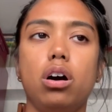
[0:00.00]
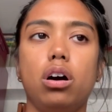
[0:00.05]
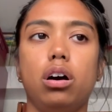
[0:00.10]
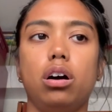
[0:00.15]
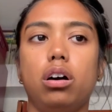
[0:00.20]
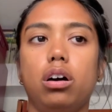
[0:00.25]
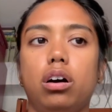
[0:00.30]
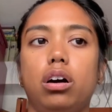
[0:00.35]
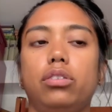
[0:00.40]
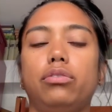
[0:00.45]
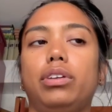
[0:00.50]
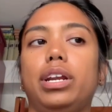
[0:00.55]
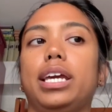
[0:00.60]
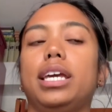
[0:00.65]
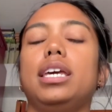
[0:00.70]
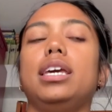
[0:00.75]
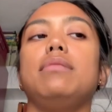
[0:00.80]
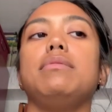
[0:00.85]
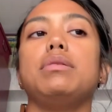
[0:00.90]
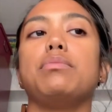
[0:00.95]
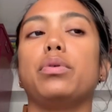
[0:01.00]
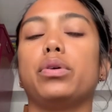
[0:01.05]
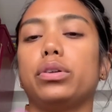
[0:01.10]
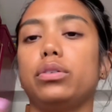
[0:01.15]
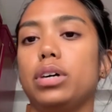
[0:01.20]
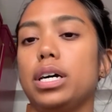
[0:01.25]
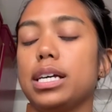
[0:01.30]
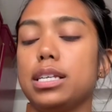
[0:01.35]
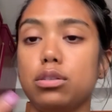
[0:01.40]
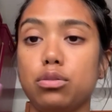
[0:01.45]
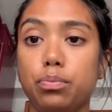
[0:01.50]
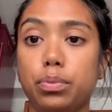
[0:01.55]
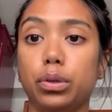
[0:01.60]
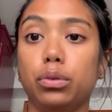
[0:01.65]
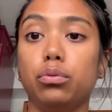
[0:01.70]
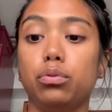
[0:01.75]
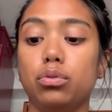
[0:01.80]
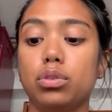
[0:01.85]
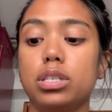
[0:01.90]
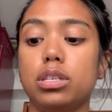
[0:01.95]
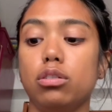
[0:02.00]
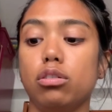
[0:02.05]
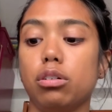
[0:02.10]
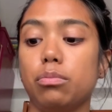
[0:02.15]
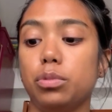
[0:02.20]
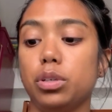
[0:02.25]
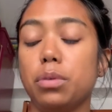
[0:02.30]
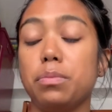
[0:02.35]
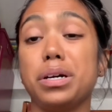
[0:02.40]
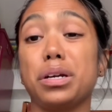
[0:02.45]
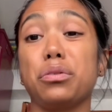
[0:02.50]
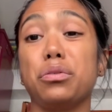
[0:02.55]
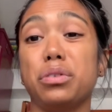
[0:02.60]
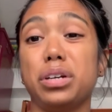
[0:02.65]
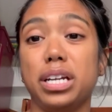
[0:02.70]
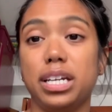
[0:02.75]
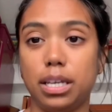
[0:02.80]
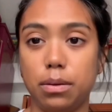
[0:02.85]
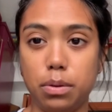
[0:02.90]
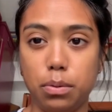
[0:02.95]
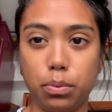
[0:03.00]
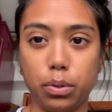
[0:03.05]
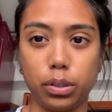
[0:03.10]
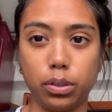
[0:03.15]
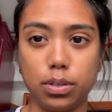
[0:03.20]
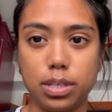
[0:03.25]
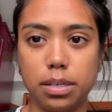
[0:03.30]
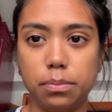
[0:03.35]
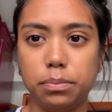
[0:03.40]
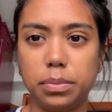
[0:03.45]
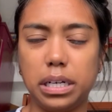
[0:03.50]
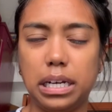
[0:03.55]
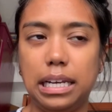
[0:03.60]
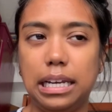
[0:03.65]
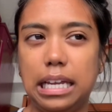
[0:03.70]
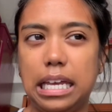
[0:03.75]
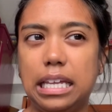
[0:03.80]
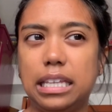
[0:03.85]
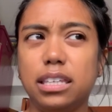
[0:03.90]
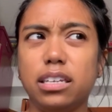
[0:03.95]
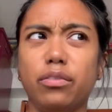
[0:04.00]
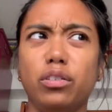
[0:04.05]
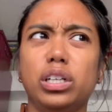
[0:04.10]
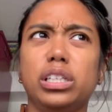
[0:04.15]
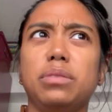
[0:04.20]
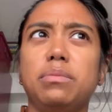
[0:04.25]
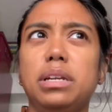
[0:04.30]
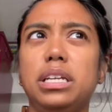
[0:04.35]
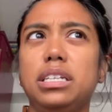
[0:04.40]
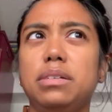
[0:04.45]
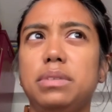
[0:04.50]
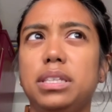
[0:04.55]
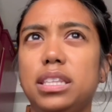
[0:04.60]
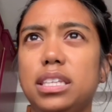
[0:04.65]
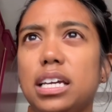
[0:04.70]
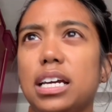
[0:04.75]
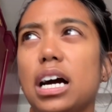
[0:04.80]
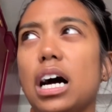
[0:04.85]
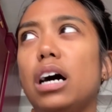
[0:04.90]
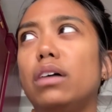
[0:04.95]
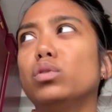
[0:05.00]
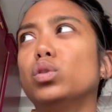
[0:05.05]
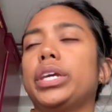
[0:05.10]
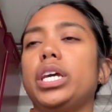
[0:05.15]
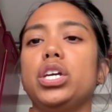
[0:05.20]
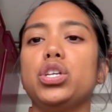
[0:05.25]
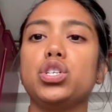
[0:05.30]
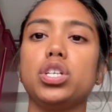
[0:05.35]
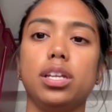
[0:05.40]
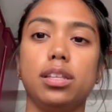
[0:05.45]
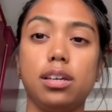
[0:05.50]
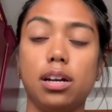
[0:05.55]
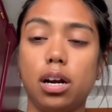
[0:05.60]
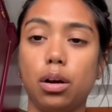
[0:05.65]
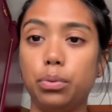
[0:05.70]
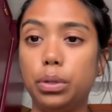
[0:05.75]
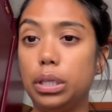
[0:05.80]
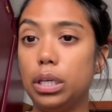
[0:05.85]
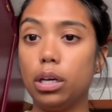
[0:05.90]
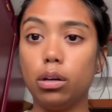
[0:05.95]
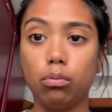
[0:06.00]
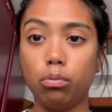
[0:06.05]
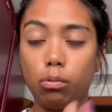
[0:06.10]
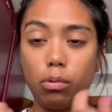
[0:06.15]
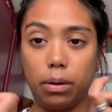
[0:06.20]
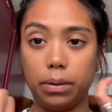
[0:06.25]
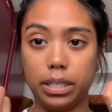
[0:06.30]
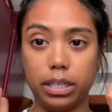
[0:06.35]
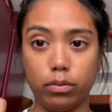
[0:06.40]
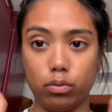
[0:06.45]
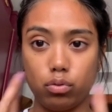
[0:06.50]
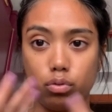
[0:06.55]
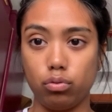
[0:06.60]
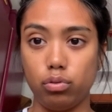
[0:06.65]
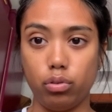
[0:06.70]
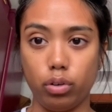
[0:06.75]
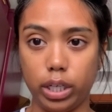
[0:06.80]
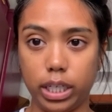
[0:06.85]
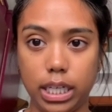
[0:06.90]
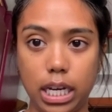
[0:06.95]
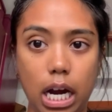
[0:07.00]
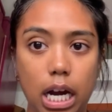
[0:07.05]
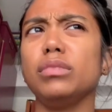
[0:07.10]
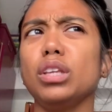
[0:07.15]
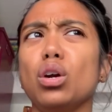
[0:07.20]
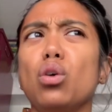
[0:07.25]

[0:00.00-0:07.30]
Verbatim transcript: uh, non è che mi porto, anche soprattutto se dormo da Marco, non è che mi porto sempre le lenti, a volte me le dimenticavo, eccetera. Quindi comunque mettevo sugli occhiali.